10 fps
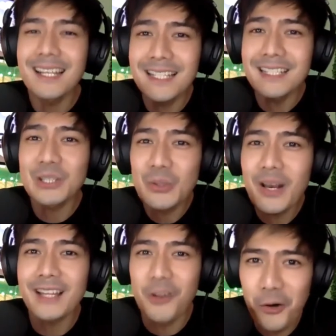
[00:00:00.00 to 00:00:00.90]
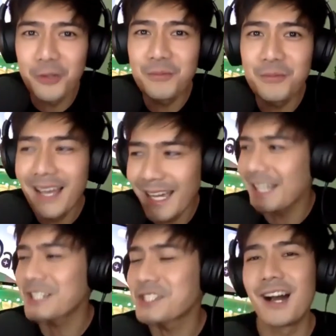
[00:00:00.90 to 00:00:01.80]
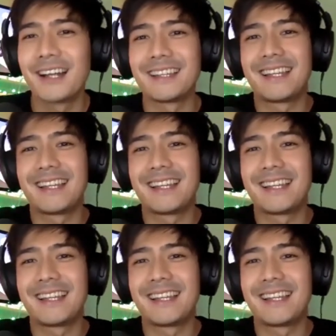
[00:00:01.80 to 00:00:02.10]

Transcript: School at Home edition.